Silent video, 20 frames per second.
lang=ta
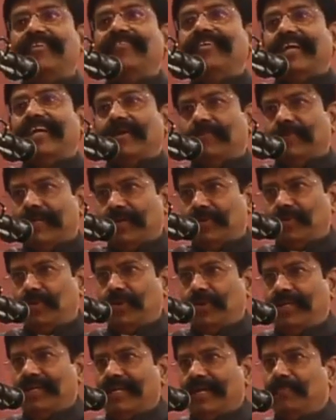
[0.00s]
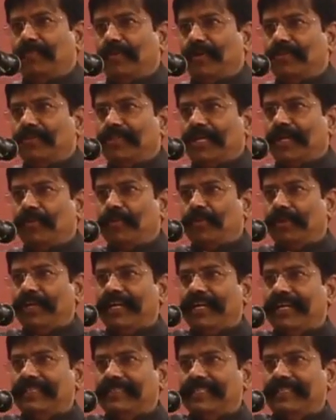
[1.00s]
விட வேகமாக ஓடு அப்பொழுதுதான்
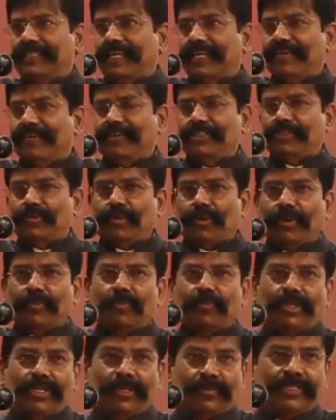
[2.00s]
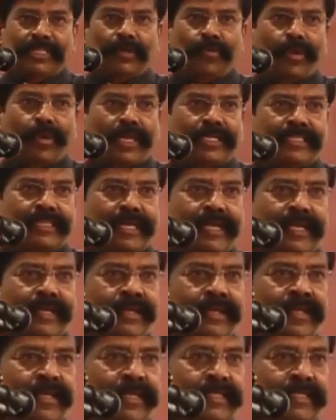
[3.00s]
உன்னுடைய இடத்தை தக்க வைத்துக் கொள்ள முடியும் இந்த உலகத்திலே